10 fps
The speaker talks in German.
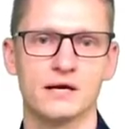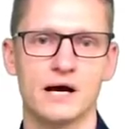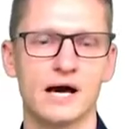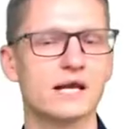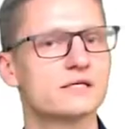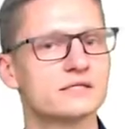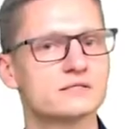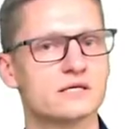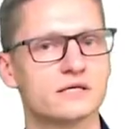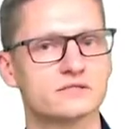
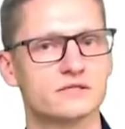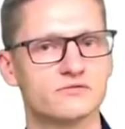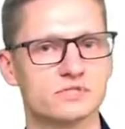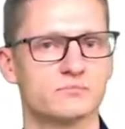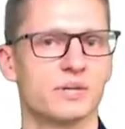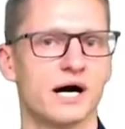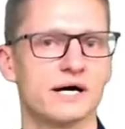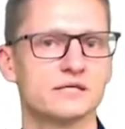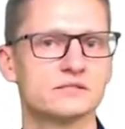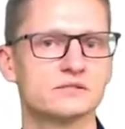Allerdings hat das einen gewissen
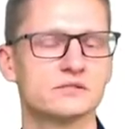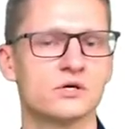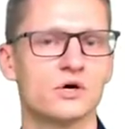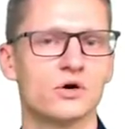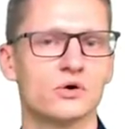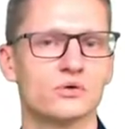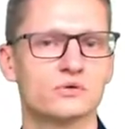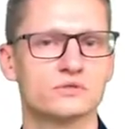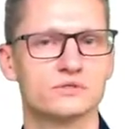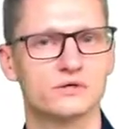Preis
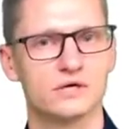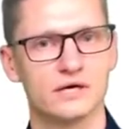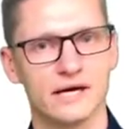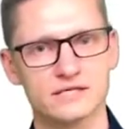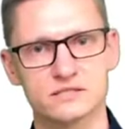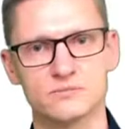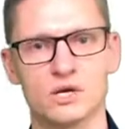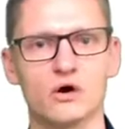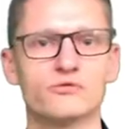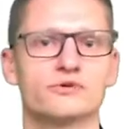und erst im
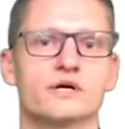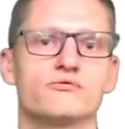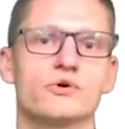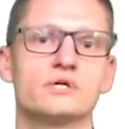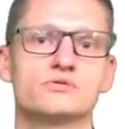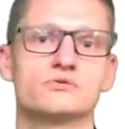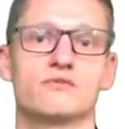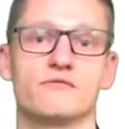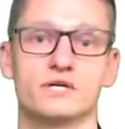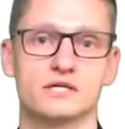Laufe der Vorlesung
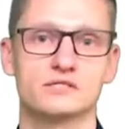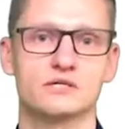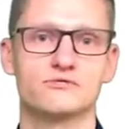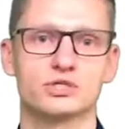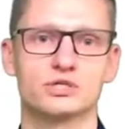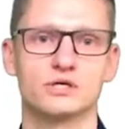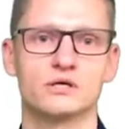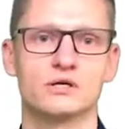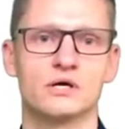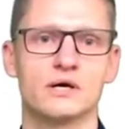werden wir tatsächlich
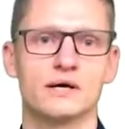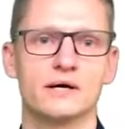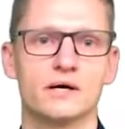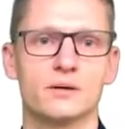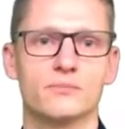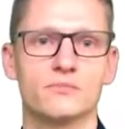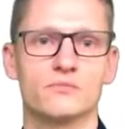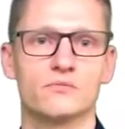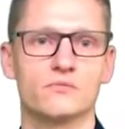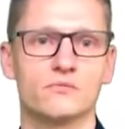verstehen, ähm,
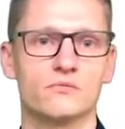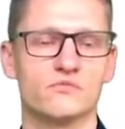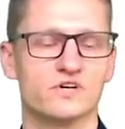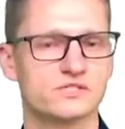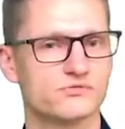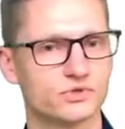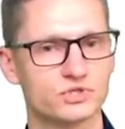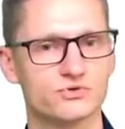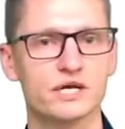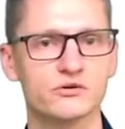was es für einen
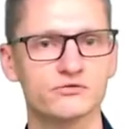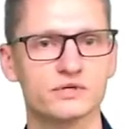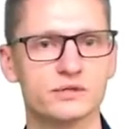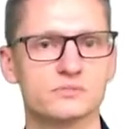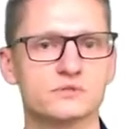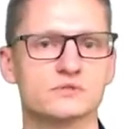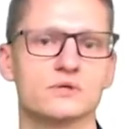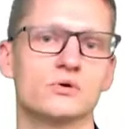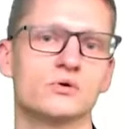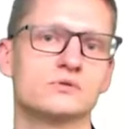Trade-off gibt
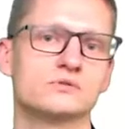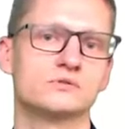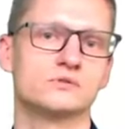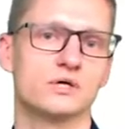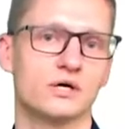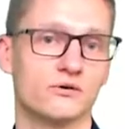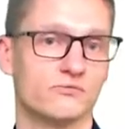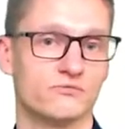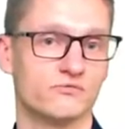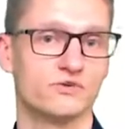und äh,
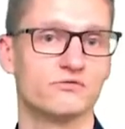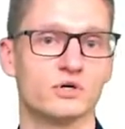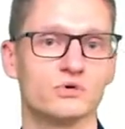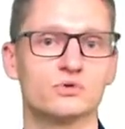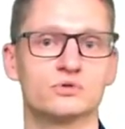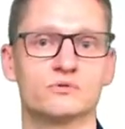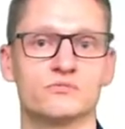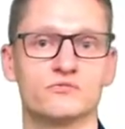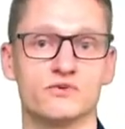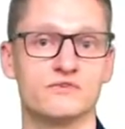wie, wir einen
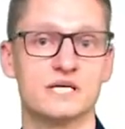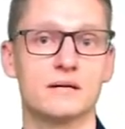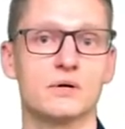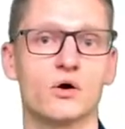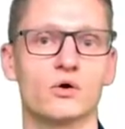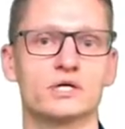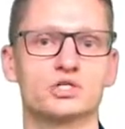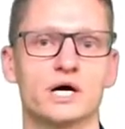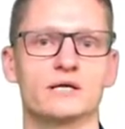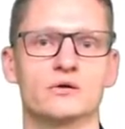guten, wie wir selber auch
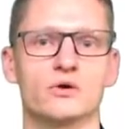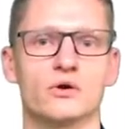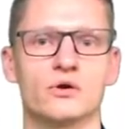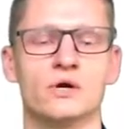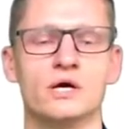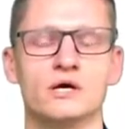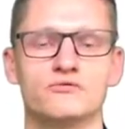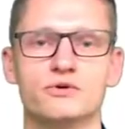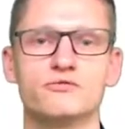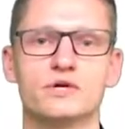entscheiden können,
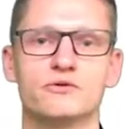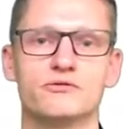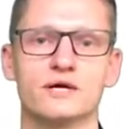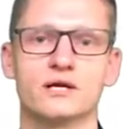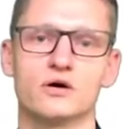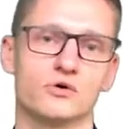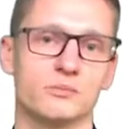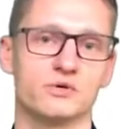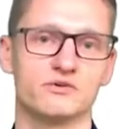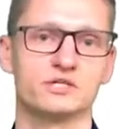wie viele Fehler oder
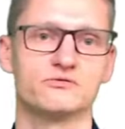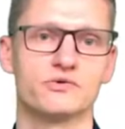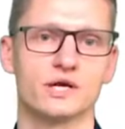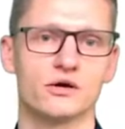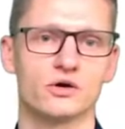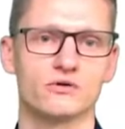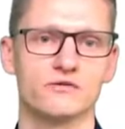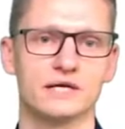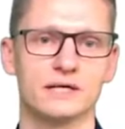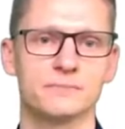mit welchen Fehlern können
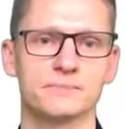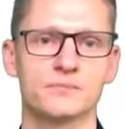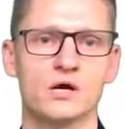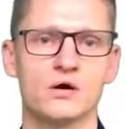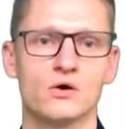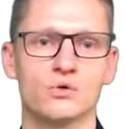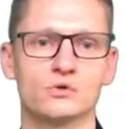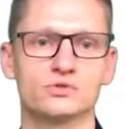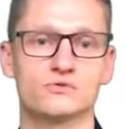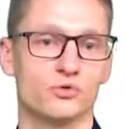wir leben
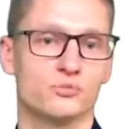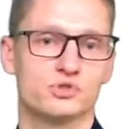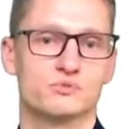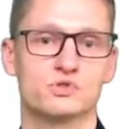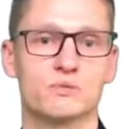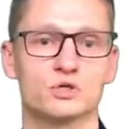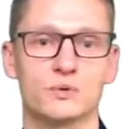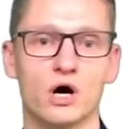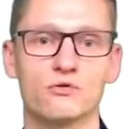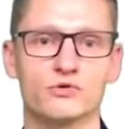und wo müssen wir zum Beispiel
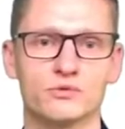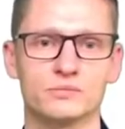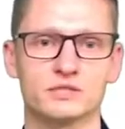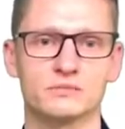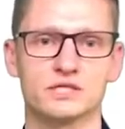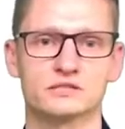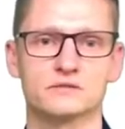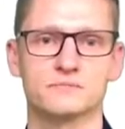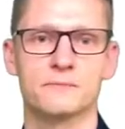aufhören mit dem Testen.